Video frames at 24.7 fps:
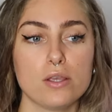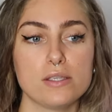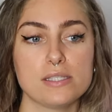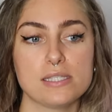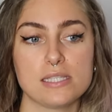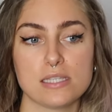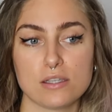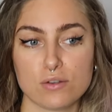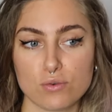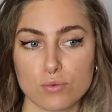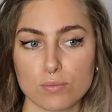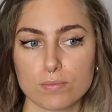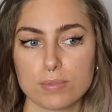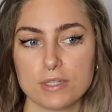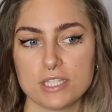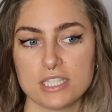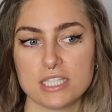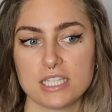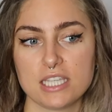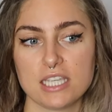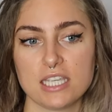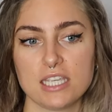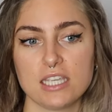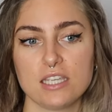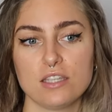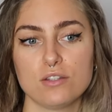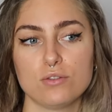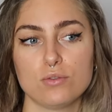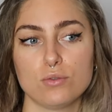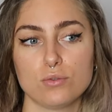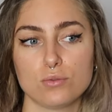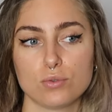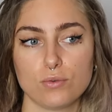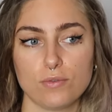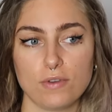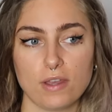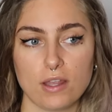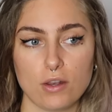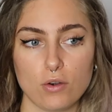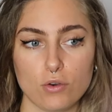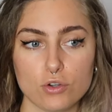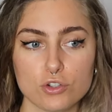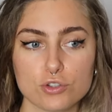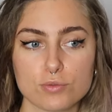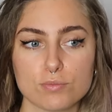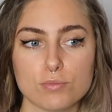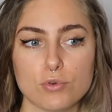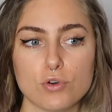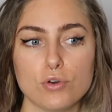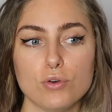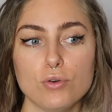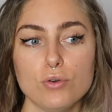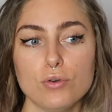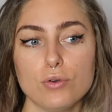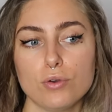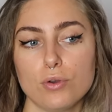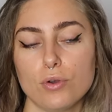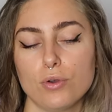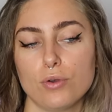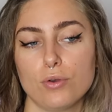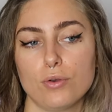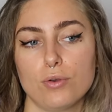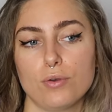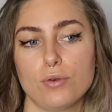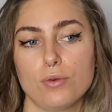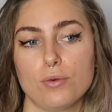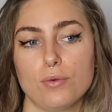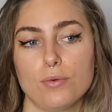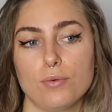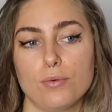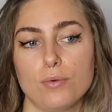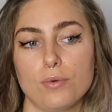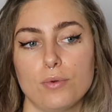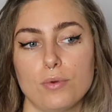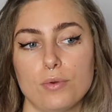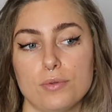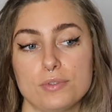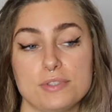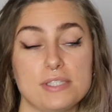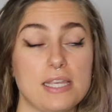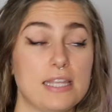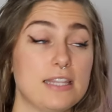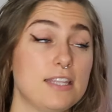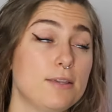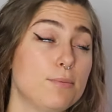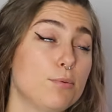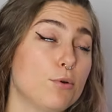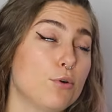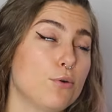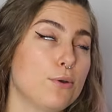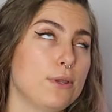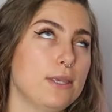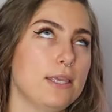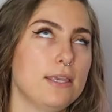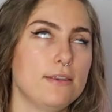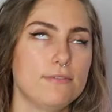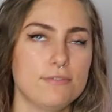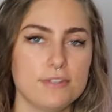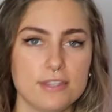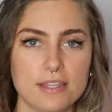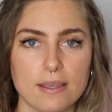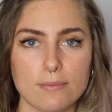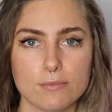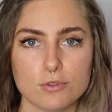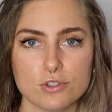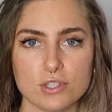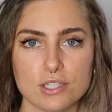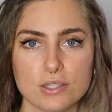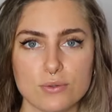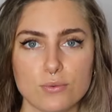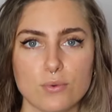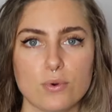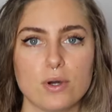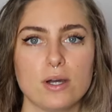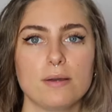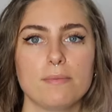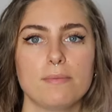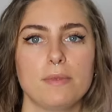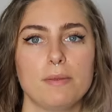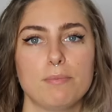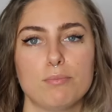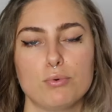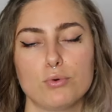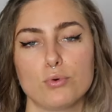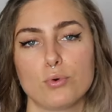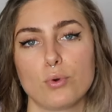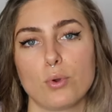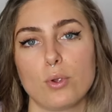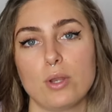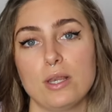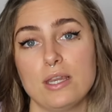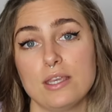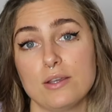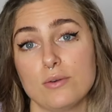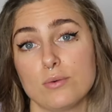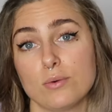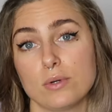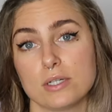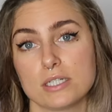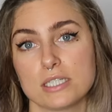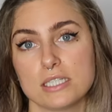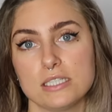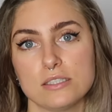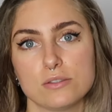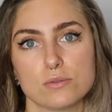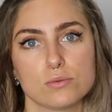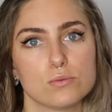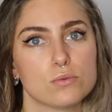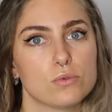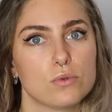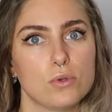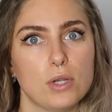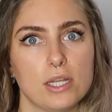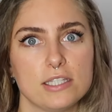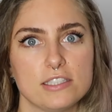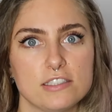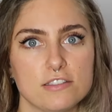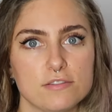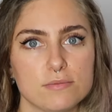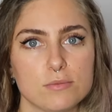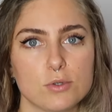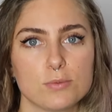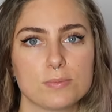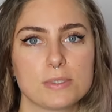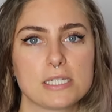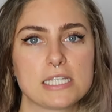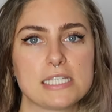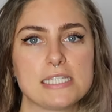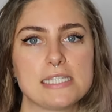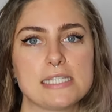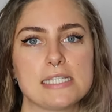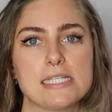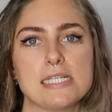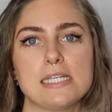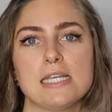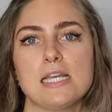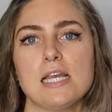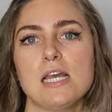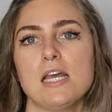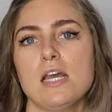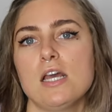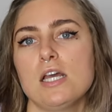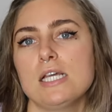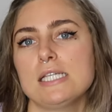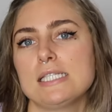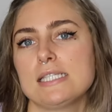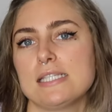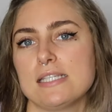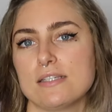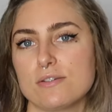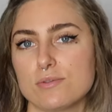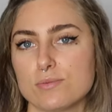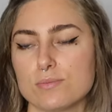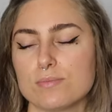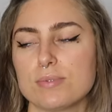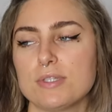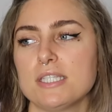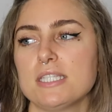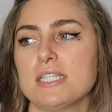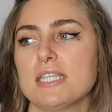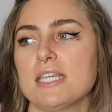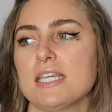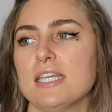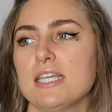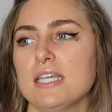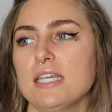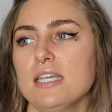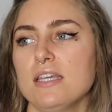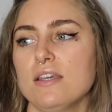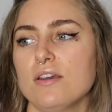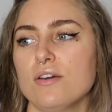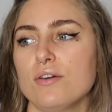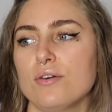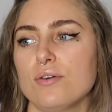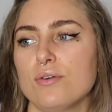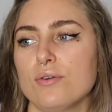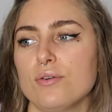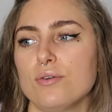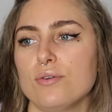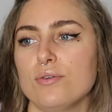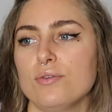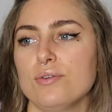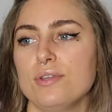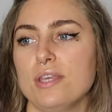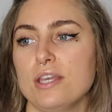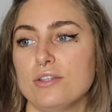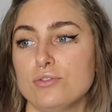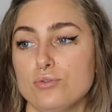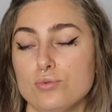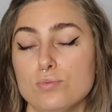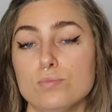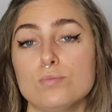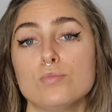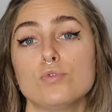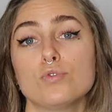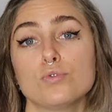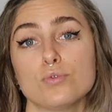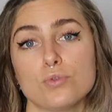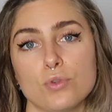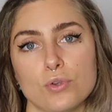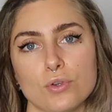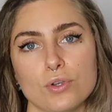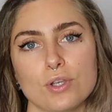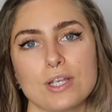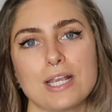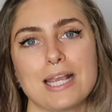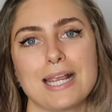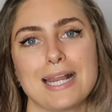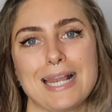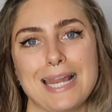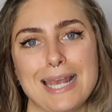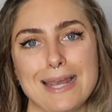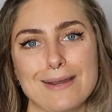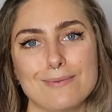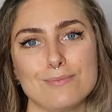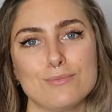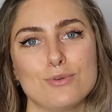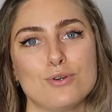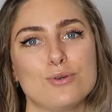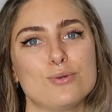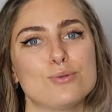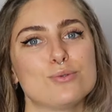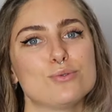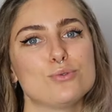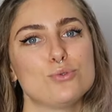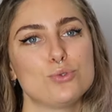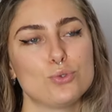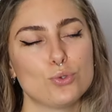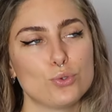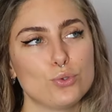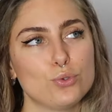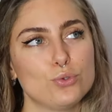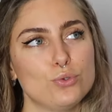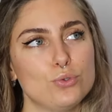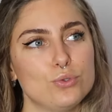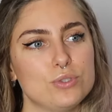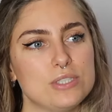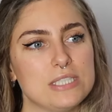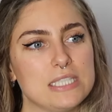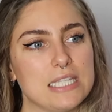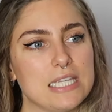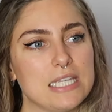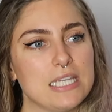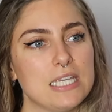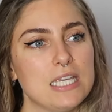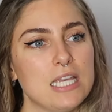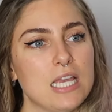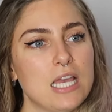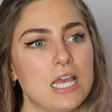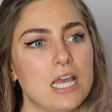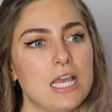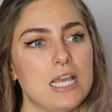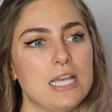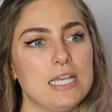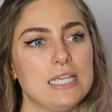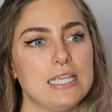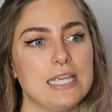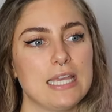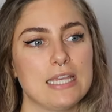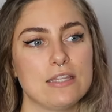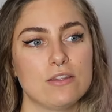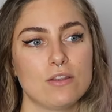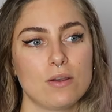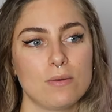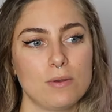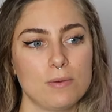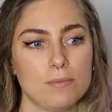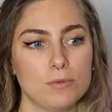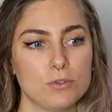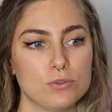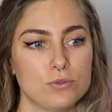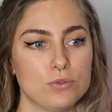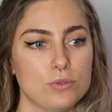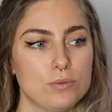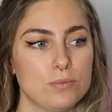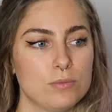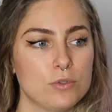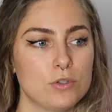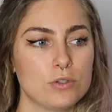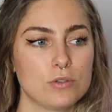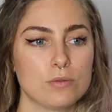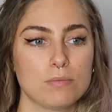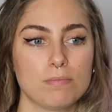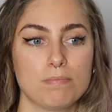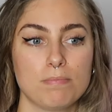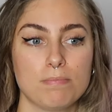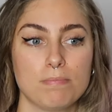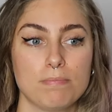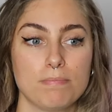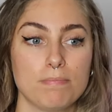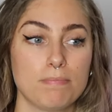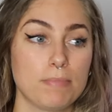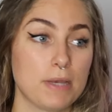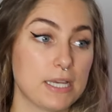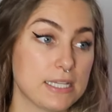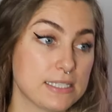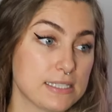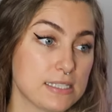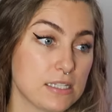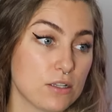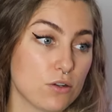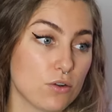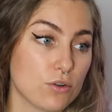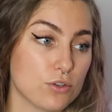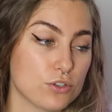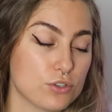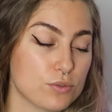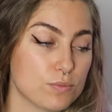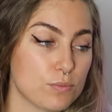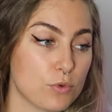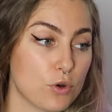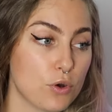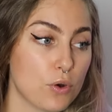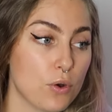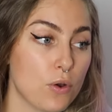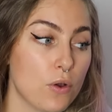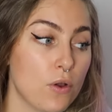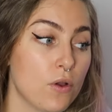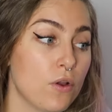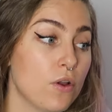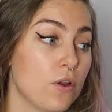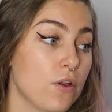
c'est compliqué de trouver un logement, euh, ça dépend évidemment des coins, mais pour les coins qui sont relativement prisés, c'est compliqué, euh, il y a du monde clairement sur le dossier, il y a énormément de demandes, pas assez de logements.